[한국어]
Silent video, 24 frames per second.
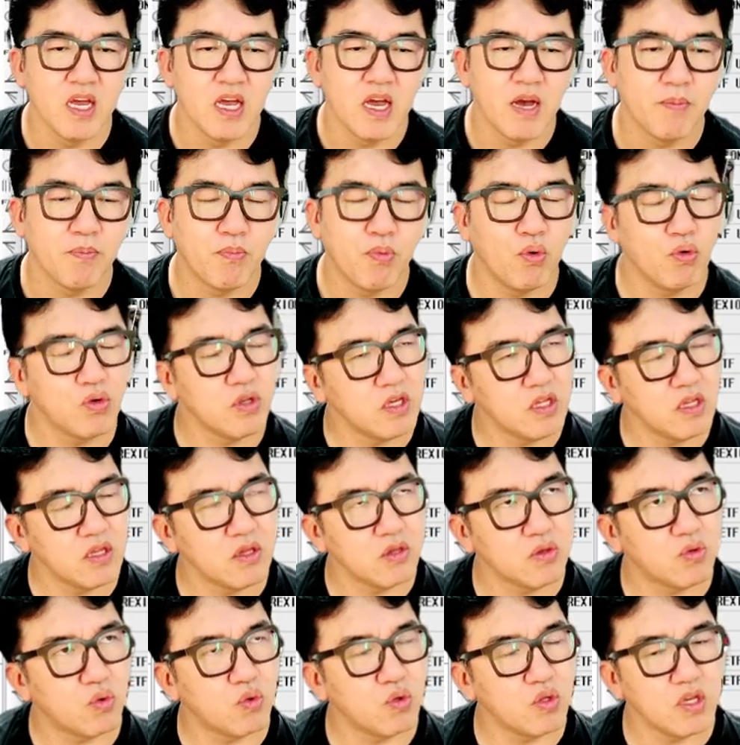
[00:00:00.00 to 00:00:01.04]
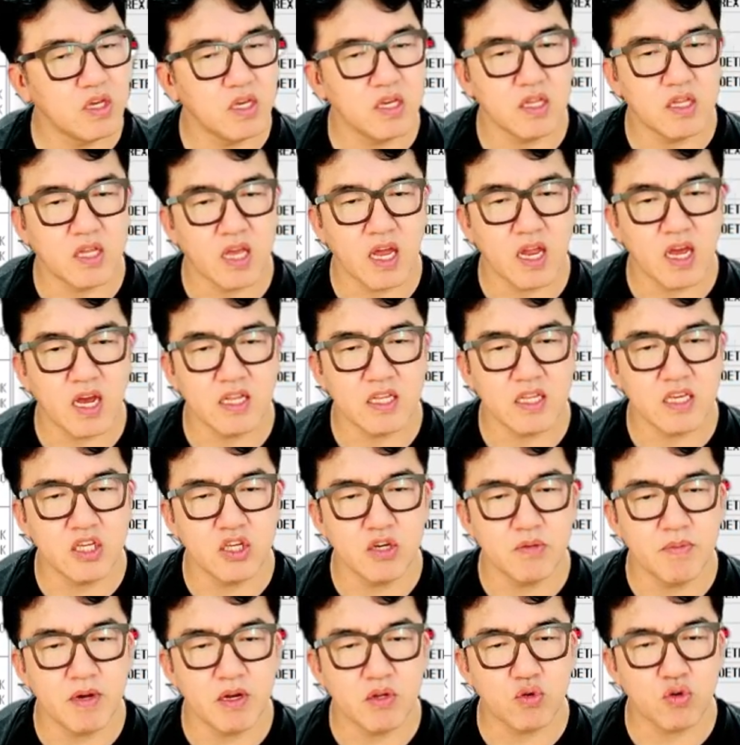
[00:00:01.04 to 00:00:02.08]
본인 돈이 대략 한 2천만
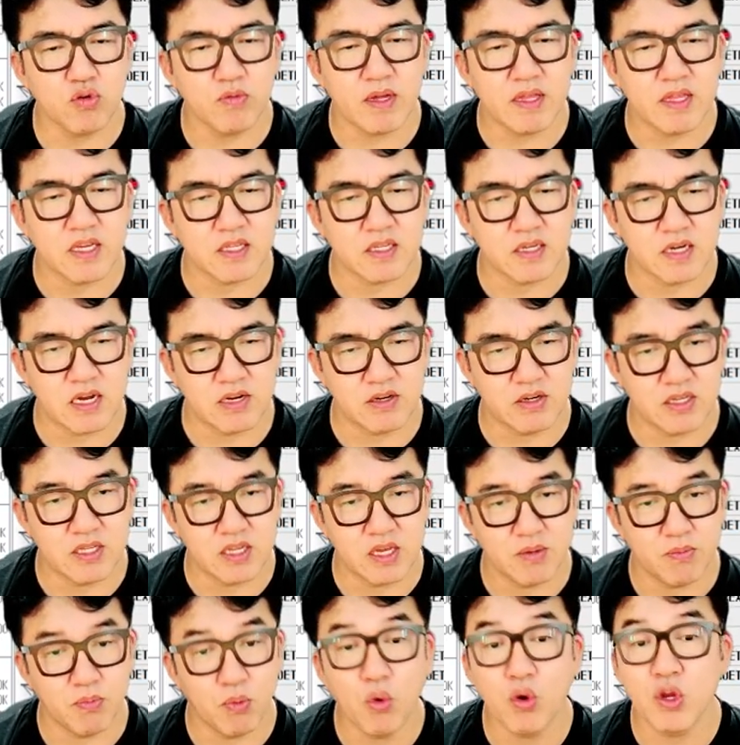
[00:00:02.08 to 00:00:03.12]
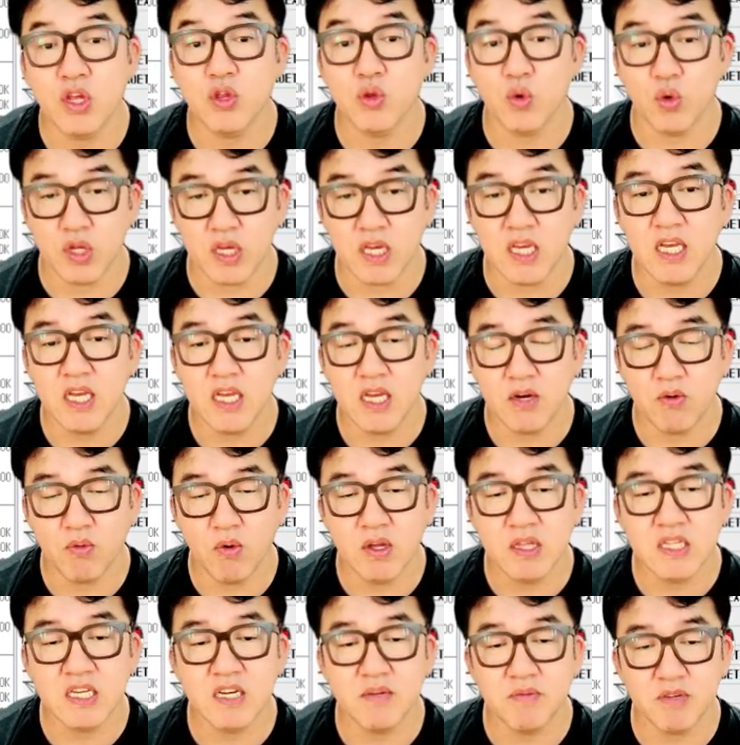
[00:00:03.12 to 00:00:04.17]
원 조금 안 되게 들어간 것 같아요. 본인 돈이
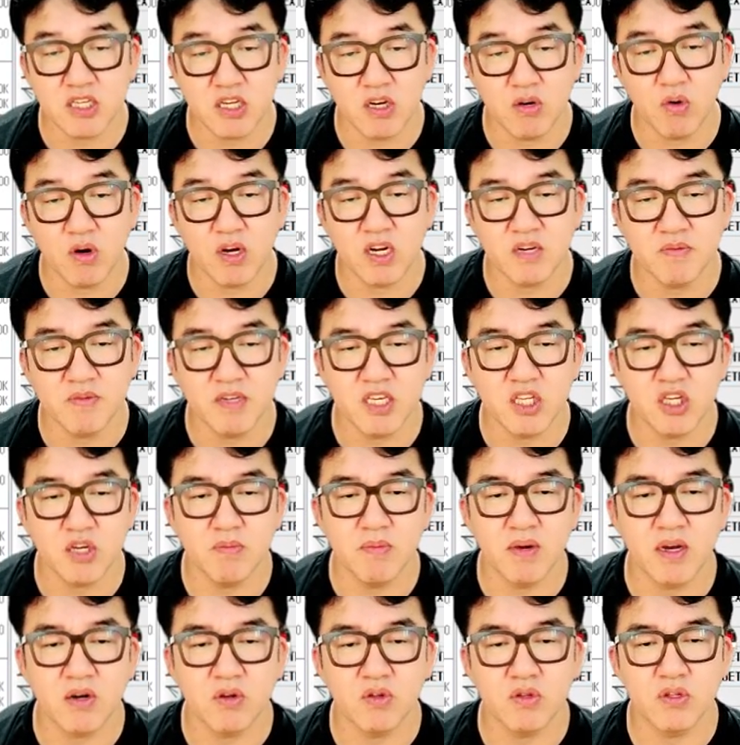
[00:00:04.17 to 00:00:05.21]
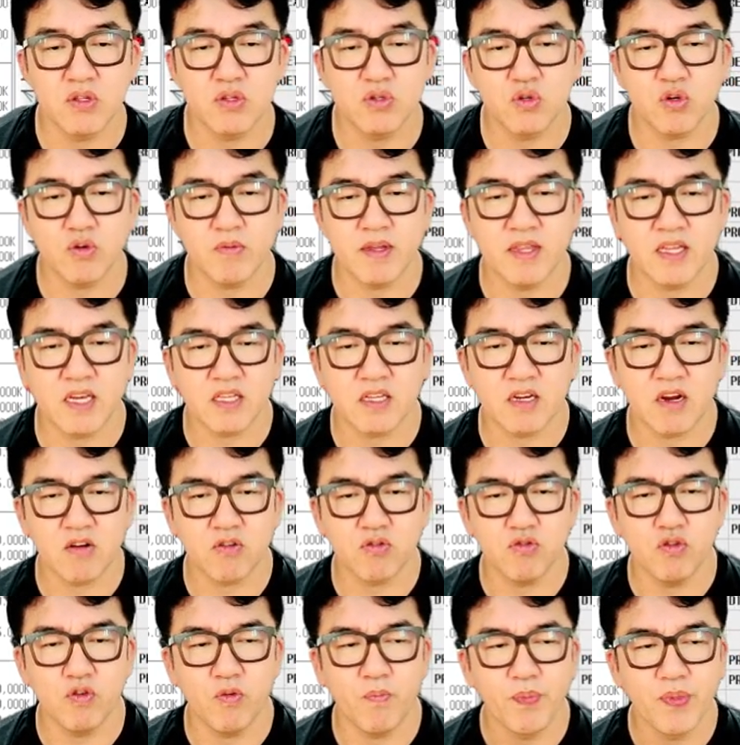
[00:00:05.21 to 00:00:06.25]
원금이죠. 원금이 2천만 원 조금 안 되게
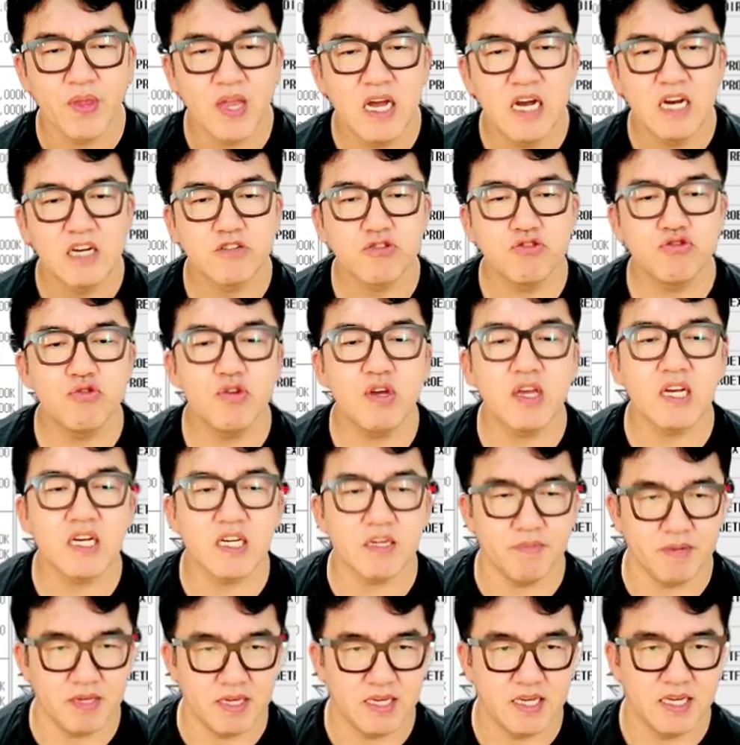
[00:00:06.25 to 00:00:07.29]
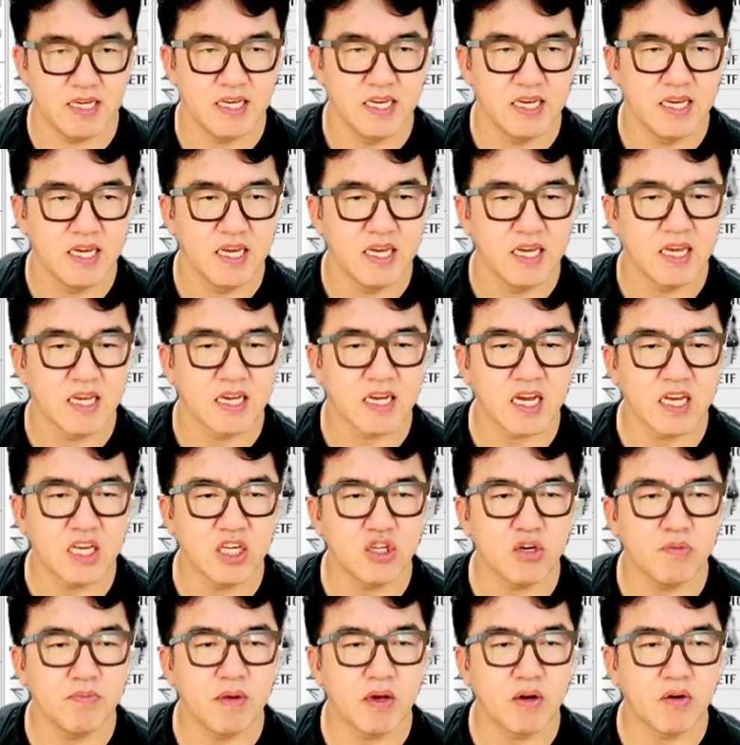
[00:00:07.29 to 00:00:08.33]
들어갔고 수익금이 그러니까
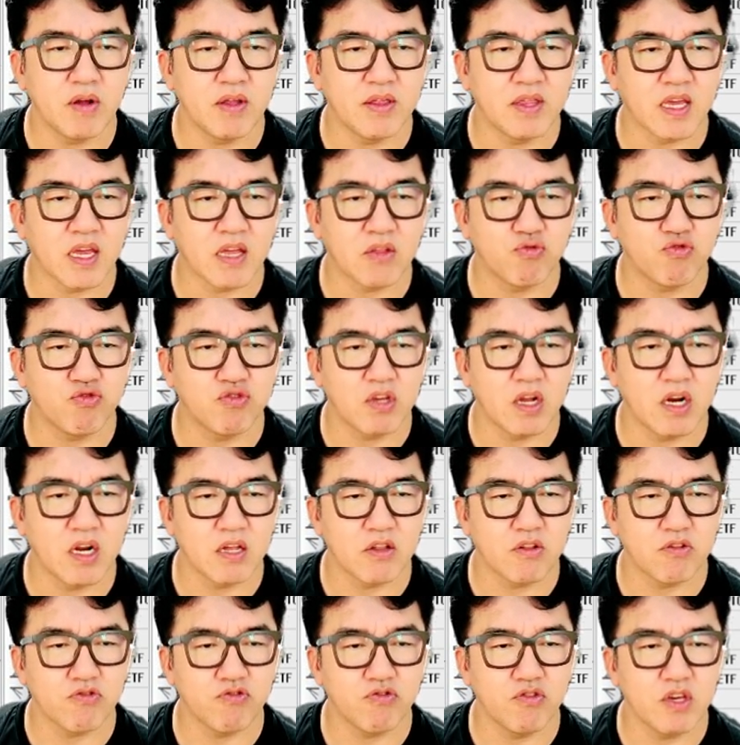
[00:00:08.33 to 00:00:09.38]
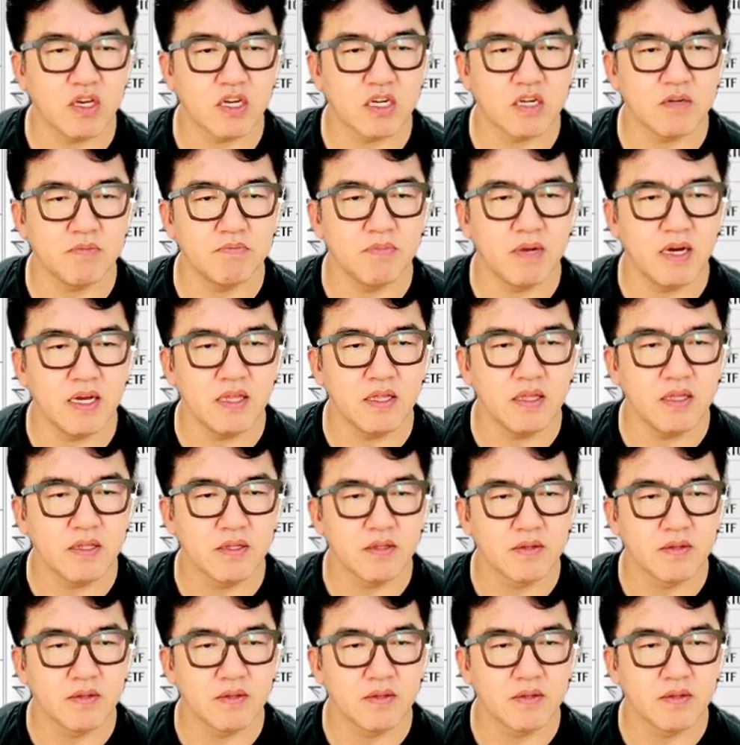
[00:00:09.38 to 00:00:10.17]
2천만 원 안 되게 투자를 해서 수익금만